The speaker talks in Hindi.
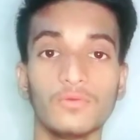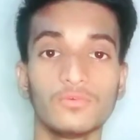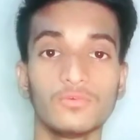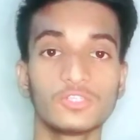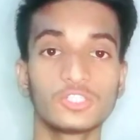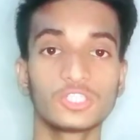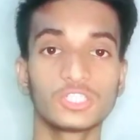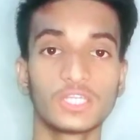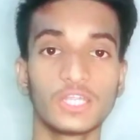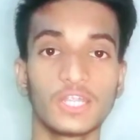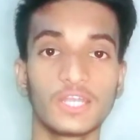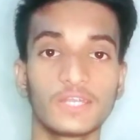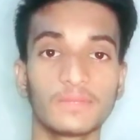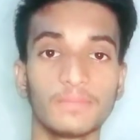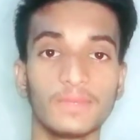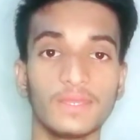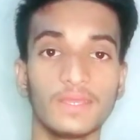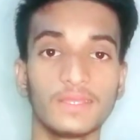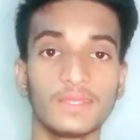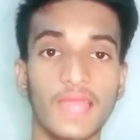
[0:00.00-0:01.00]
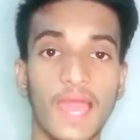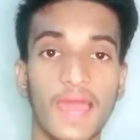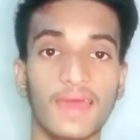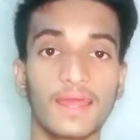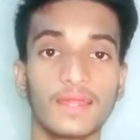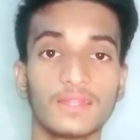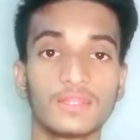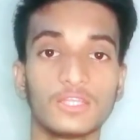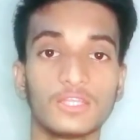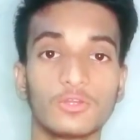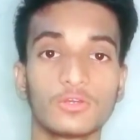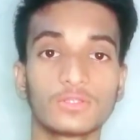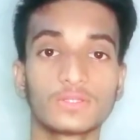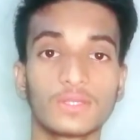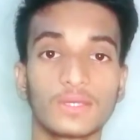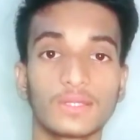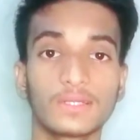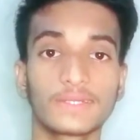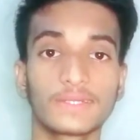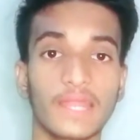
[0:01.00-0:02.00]
उस स्टेट में 11 दिनों
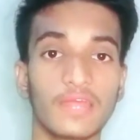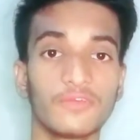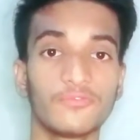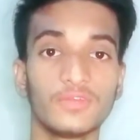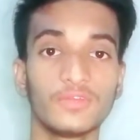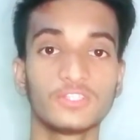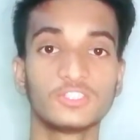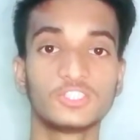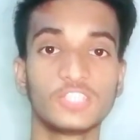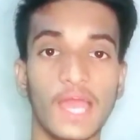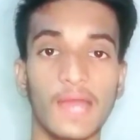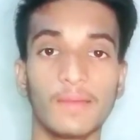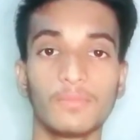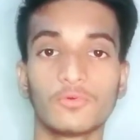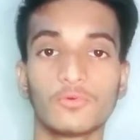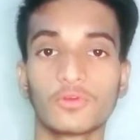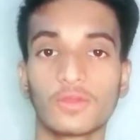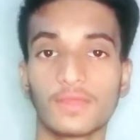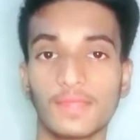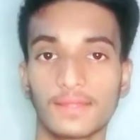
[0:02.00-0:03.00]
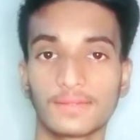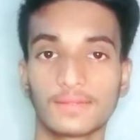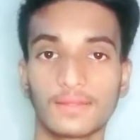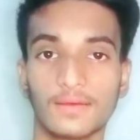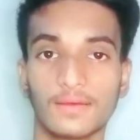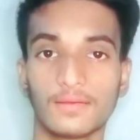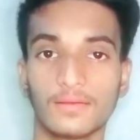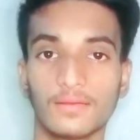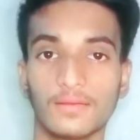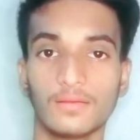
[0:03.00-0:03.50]
तक ट्रैफिक जाम हो गया था